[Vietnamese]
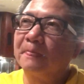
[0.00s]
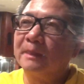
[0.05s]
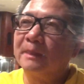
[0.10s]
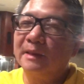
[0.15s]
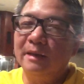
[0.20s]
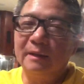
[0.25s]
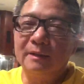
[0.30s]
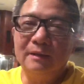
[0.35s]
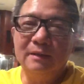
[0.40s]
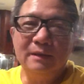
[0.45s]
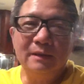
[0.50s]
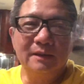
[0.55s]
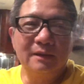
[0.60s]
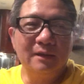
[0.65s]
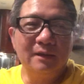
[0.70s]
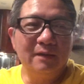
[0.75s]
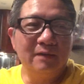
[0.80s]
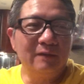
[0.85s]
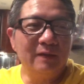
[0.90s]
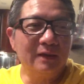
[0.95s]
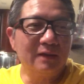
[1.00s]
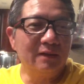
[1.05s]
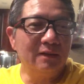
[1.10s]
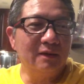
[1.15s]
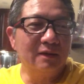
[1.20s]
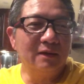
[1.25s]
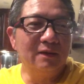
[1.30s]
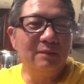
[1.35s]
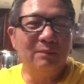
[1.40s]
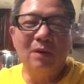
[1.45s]
kiệt lượt lại khoảng
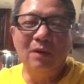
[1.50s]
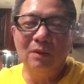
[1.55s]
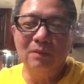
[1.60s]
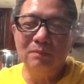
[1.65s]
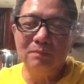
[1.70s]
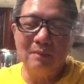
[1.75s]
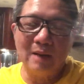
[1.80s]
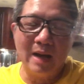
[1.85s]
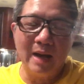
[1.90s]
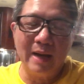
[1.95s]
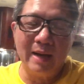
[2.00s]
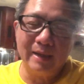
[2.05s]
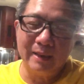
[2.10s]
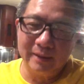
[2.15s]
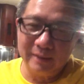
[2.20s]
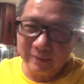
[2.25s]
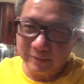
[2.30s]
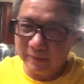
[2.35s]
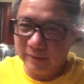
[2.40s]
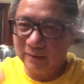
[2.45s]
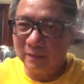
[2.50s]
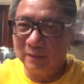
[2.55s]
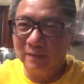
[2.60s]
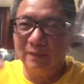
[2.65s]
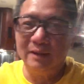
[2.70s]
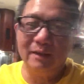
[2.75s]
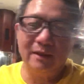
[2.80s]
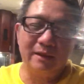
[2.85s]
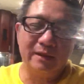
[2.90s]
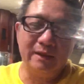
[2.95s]
còn có bốn ba kiệt
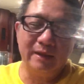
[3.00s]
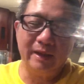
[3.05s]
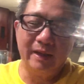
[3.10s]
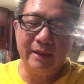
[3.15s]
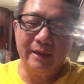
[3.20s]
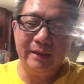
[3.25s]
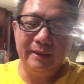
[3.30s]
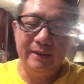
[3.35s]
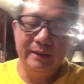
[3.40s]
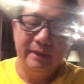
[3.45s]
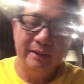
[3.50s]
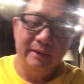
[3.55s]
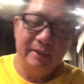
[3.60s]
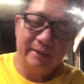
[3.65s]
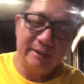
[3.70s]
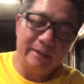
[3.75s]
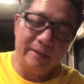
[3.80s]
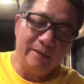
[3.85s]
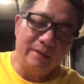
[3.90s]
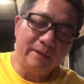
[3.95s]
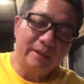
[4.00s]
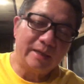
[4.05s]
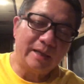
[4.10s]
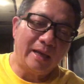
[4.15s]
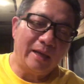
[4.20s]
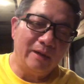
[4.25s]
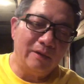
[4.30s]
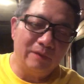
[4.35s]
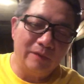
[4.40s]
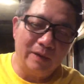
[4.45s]
nói lên cái này tại nói
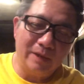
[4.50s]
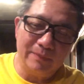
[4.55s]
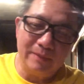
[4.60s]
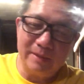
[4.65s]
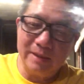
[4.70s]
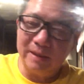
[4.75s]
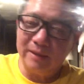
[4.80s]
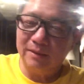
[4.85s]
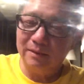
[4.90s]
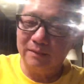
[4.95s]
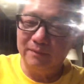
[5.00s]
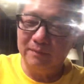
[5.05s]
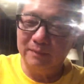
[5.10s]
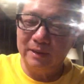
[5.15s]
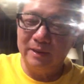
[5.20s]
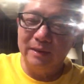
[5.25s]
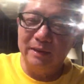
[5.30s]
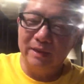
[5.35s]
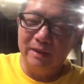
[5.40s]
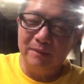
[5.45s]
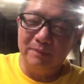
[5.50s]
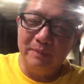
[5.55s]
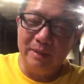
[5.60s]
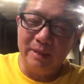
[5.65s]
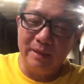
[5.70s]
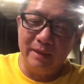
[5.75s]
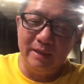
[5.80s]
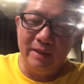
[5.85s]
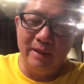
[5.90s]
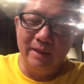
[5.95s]
cao quá mấy gì nói mình là bị